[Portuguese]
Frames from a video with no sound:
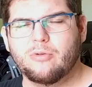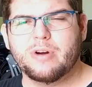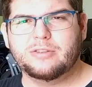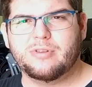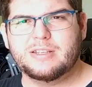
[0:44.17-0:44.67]

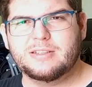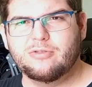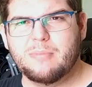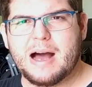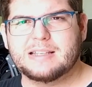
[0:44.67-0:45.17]
com Ray
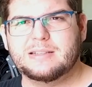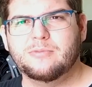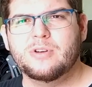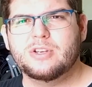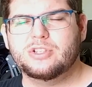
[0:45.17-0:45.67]
Tracing no
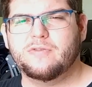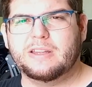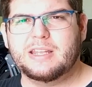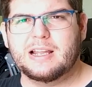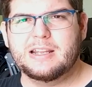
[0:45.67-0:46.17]
máximo, a gente
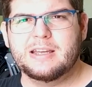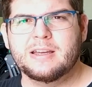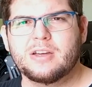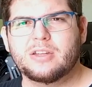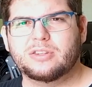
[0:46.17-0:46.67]
vai ter ali